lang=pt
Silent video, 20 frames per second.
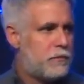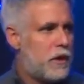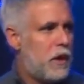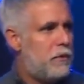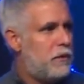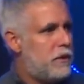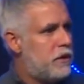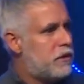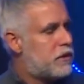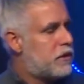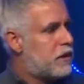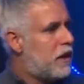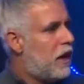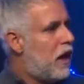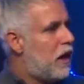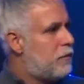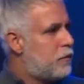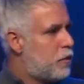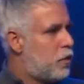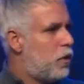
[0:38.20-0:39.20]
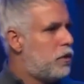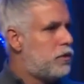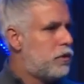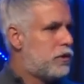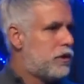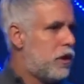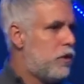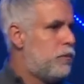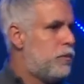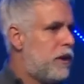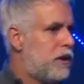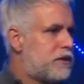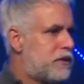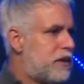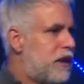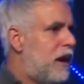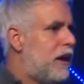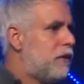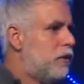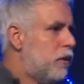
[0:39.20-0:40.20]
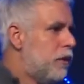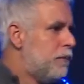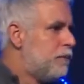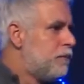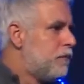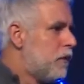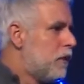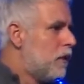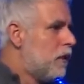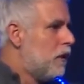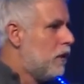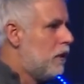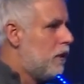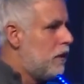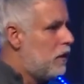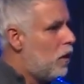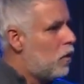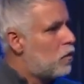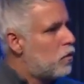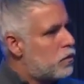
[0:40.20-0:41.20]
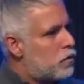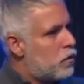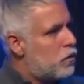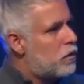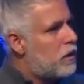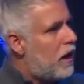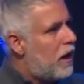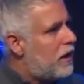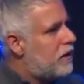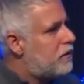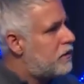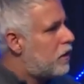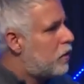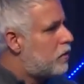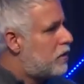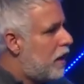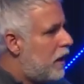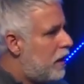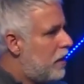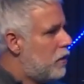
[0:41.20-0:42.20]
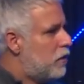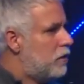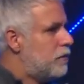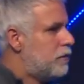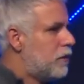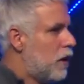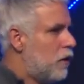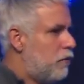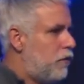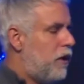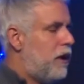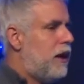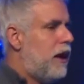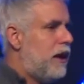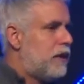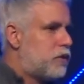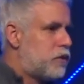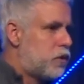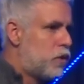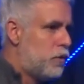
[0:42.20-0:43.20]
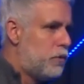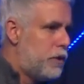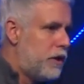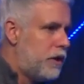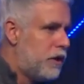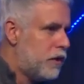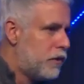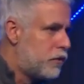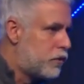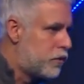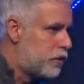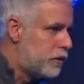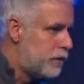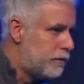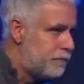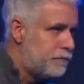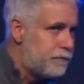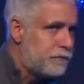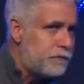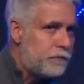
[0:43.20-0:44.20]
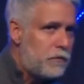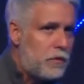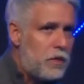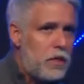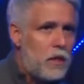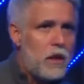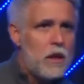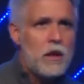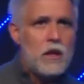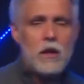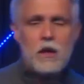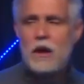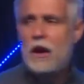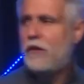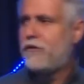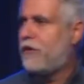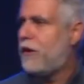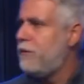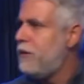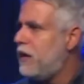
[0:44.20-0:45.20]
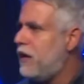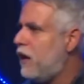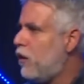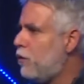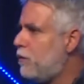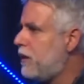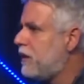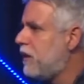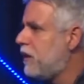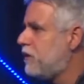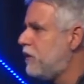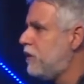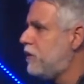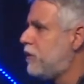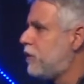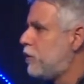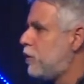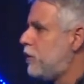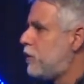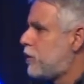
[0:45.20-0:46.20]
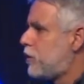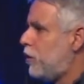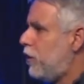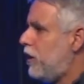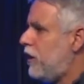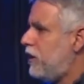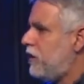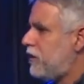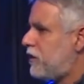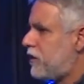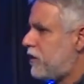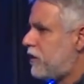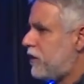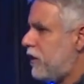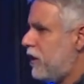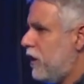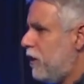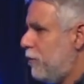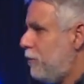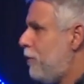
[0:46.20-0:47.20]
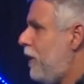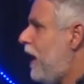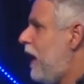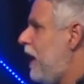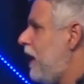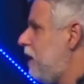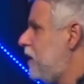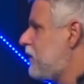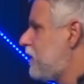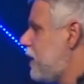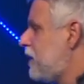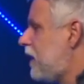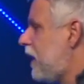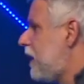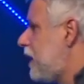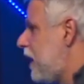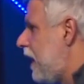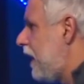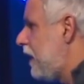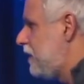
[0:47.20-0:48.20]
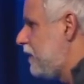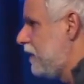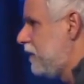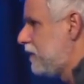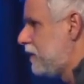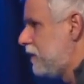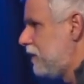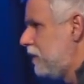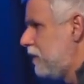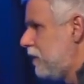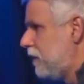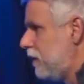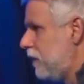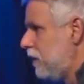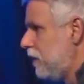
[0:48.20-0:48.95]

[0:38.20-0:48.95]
para ministrar e por onde eu tenho passado. Em alguns lugares eu tenho falado sobre isso. A família é uma das instituições mais atacadas.